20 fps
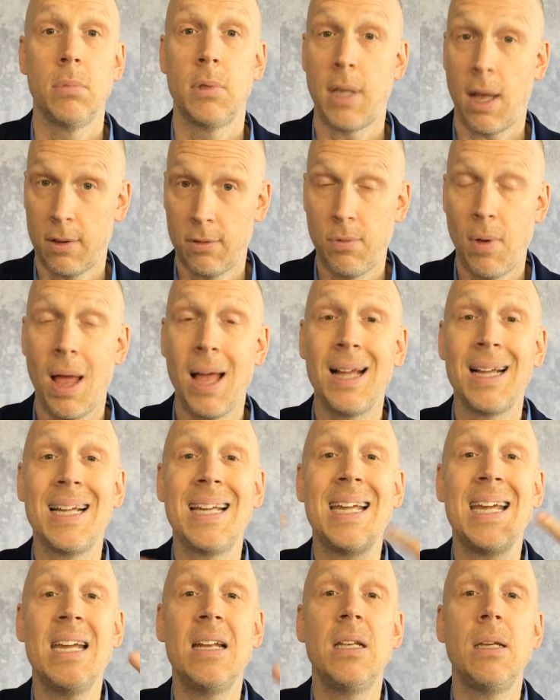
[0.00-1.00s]
Das war
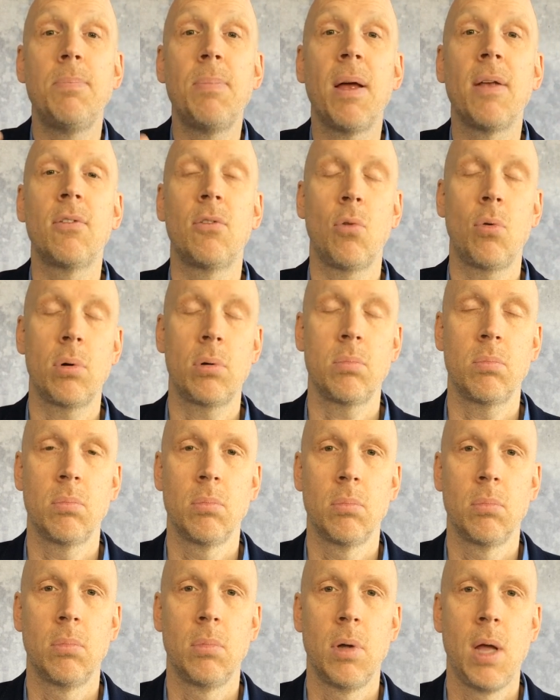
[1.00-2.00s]
gegen die Person.
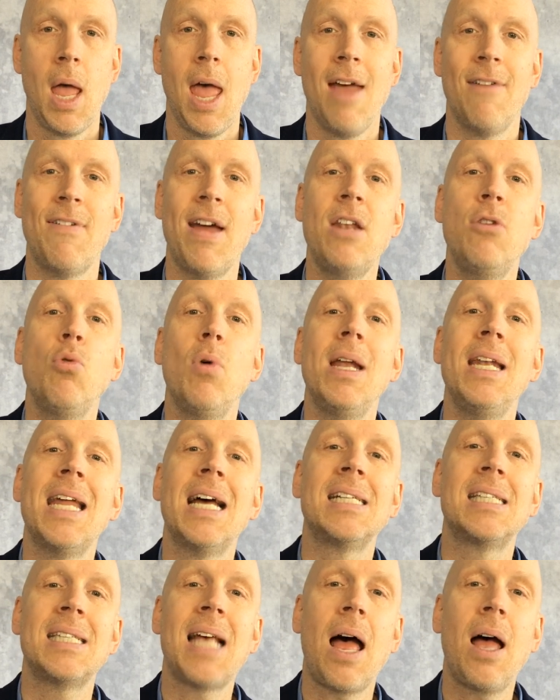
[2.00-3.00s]
Wenn du in
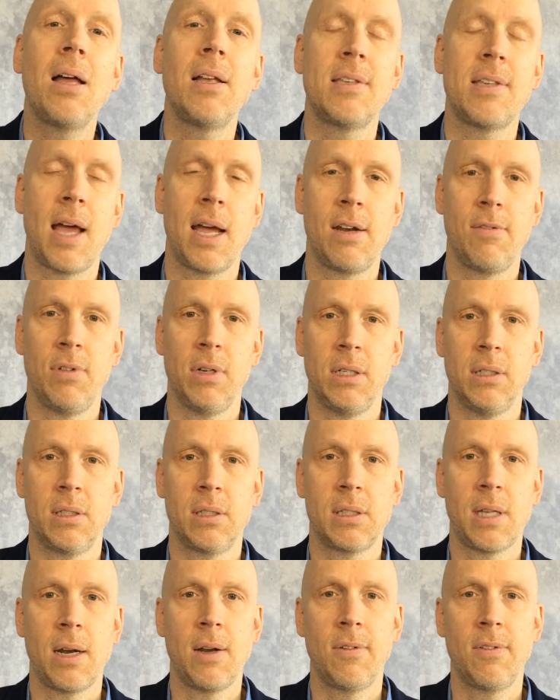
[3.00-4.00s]
der Sache sein
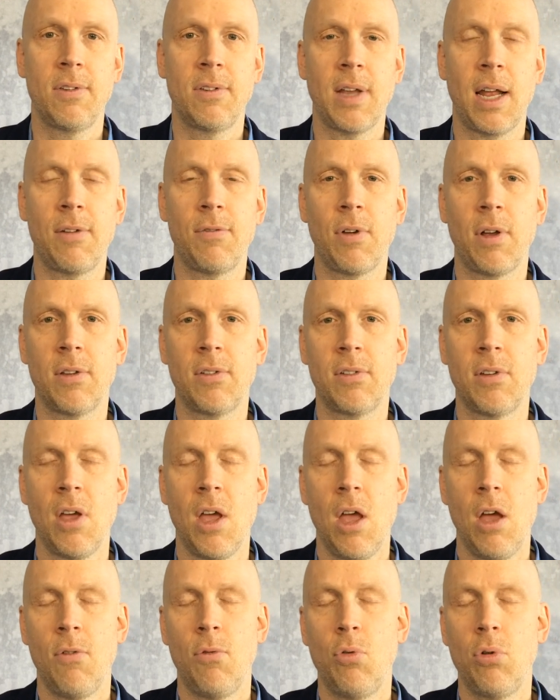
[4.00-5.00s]
willst, dann ist es etwas,
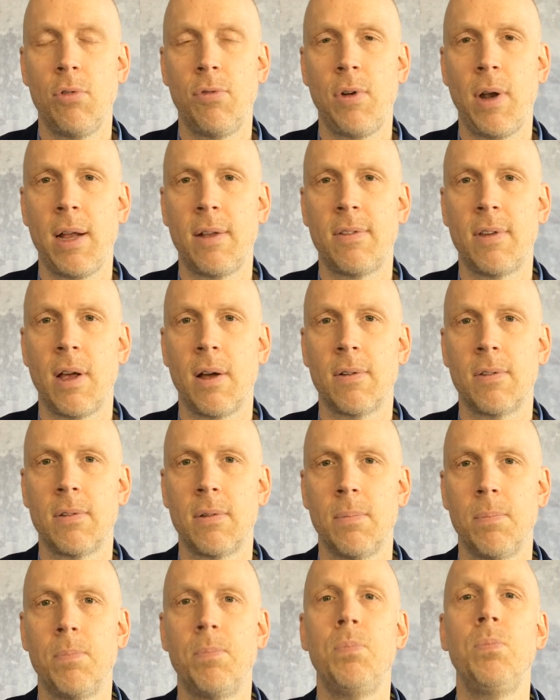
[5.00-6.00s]
wo du vielleicht
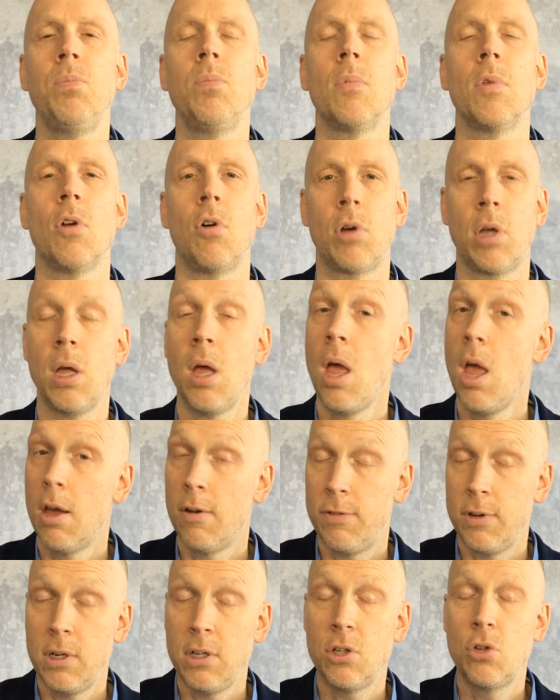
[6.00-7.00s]
sagst, hm, okay,
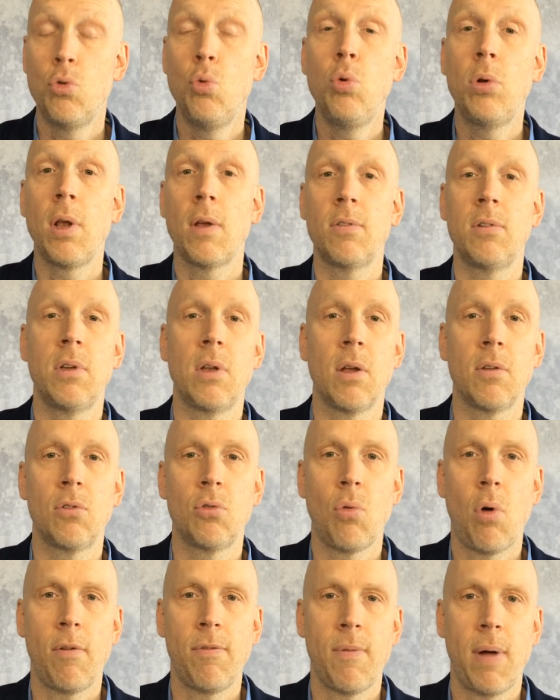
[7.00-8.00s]
finde ich gut, dass Sie das
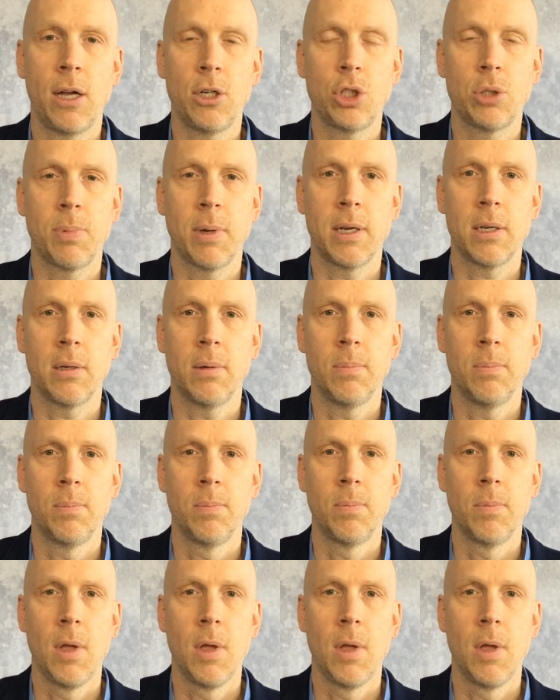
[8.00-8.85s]
so offen ansprechen.